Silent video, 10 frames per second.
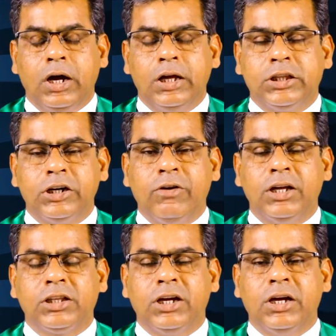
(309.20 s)
ఆ
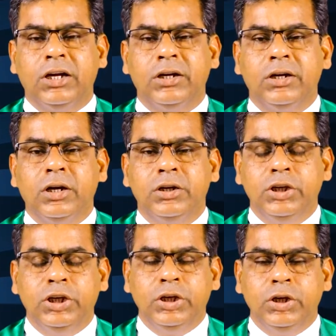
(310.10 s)
తర్వాత
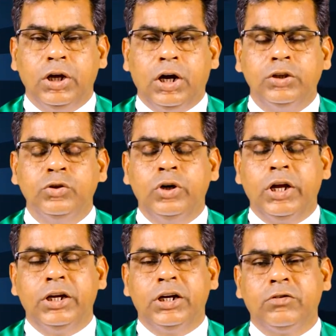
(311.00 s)
ఈ
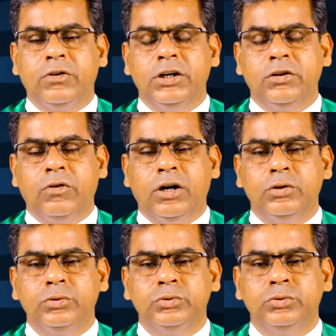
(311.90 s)
అంధుడైనటువంటి వాడు